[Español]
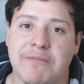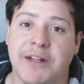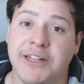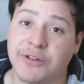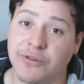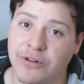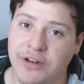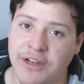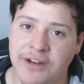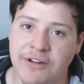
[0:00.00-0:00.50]

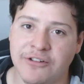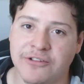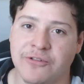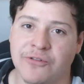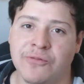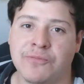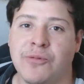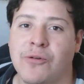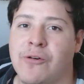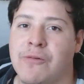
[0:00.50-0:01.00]
masculinos,
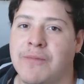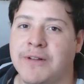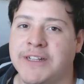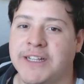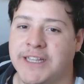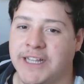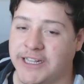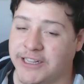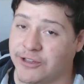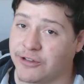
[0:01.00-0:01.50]
con un poco más
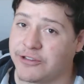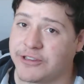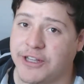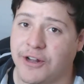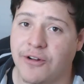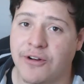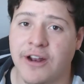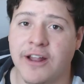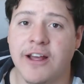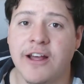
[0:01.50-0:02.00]
de
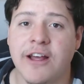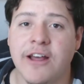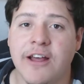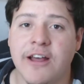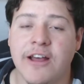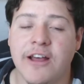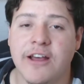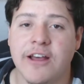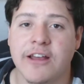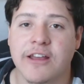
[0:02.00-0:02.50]
testosterona.
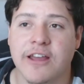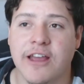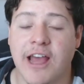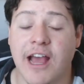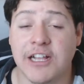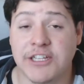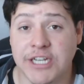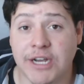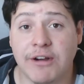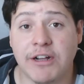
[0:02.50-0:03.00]
Que
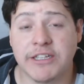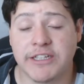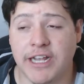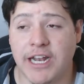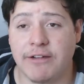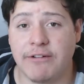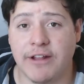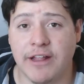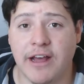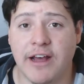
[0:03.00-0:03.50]
hay chavas
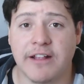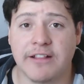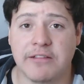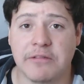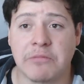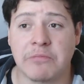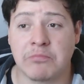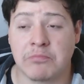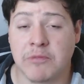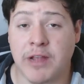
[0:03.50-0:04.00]
que la verdad
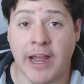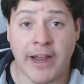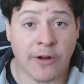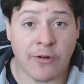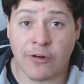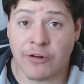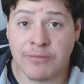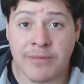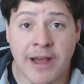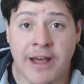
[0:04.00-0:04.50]
caen
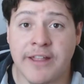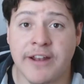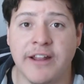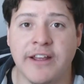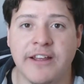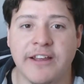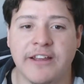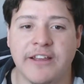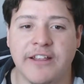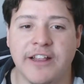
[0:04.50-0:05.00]
con
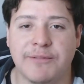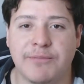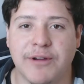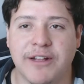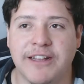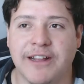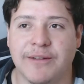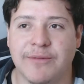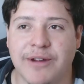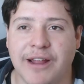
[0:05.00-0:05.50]
madre y
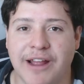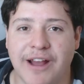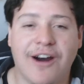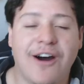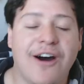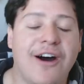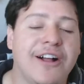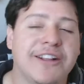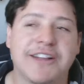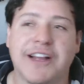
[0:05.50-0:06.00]
después es como que,
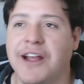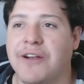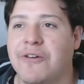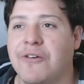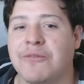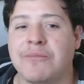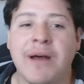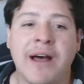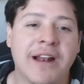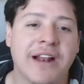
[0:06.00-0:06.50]
oh, sí caí
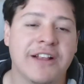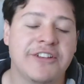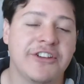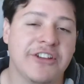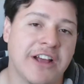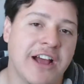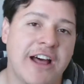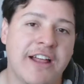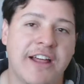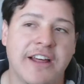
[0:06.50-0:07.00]
con madre, la
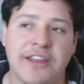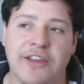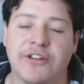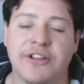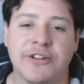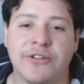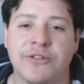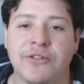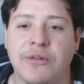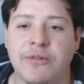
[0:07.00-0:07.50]
chingada, y
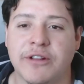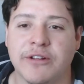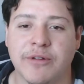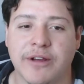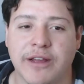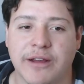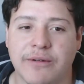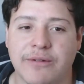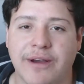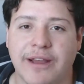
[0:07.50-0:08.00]
quiero ser su novio. Es
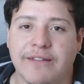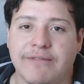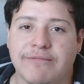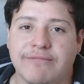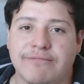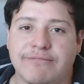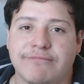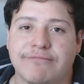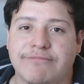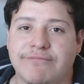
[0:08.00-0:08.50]
como que, güey,
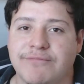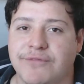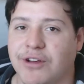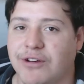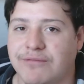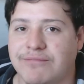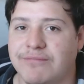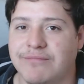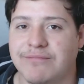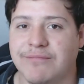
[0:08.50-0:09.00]

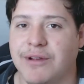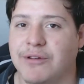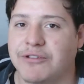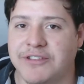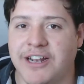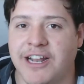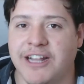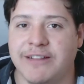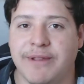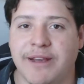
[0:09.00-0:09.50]
no, me
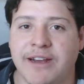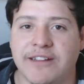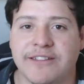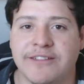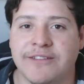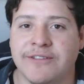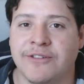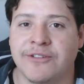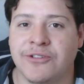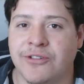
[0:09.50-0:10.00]
gustan las
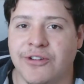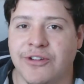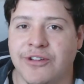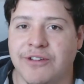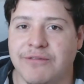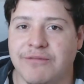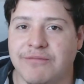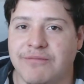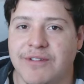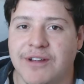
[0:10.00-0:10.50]
viejas, no
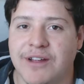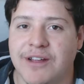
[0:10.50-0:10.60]
soy